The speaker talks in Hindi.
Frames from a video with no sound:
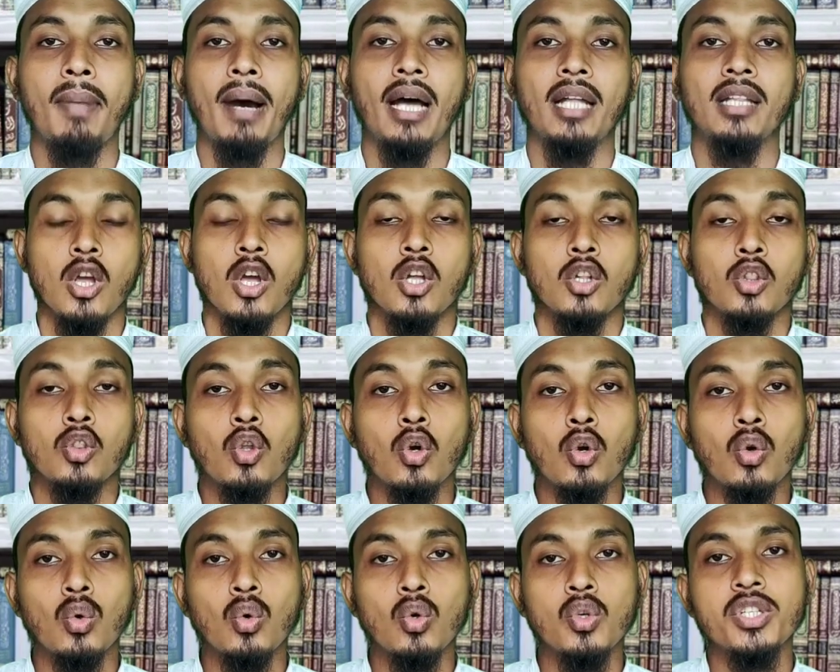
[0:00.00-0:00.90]
बाद तो
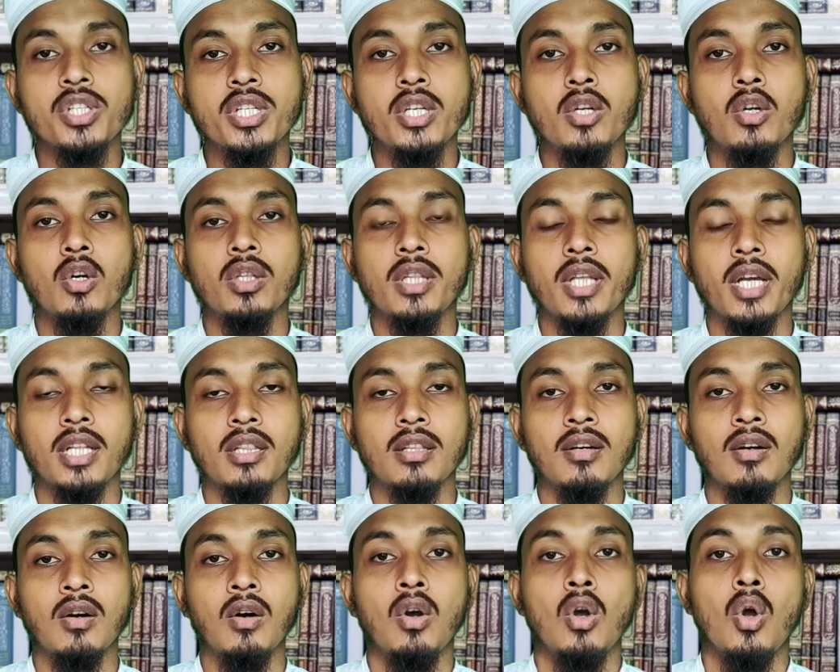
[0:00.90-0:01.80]
कुछ दिनों तक
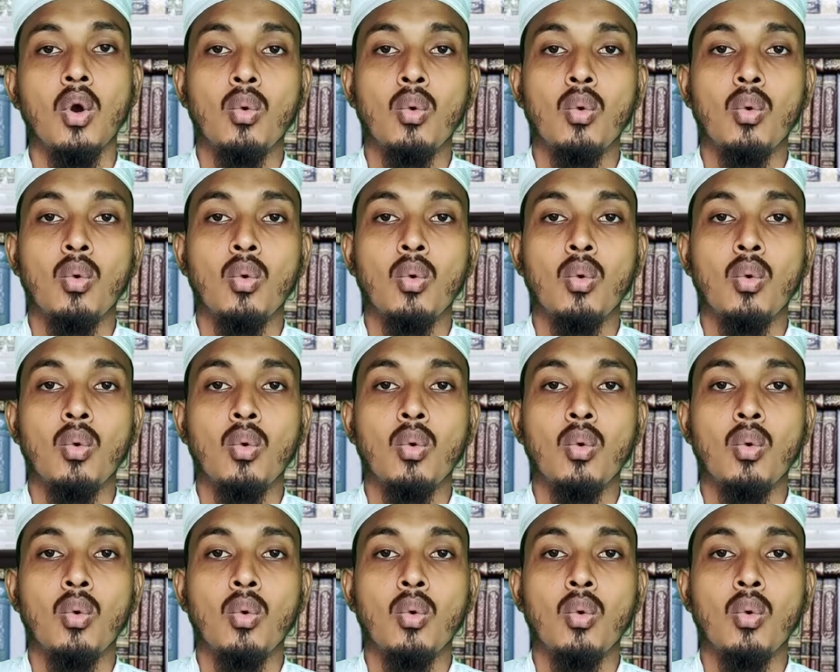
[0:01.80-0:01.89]
तो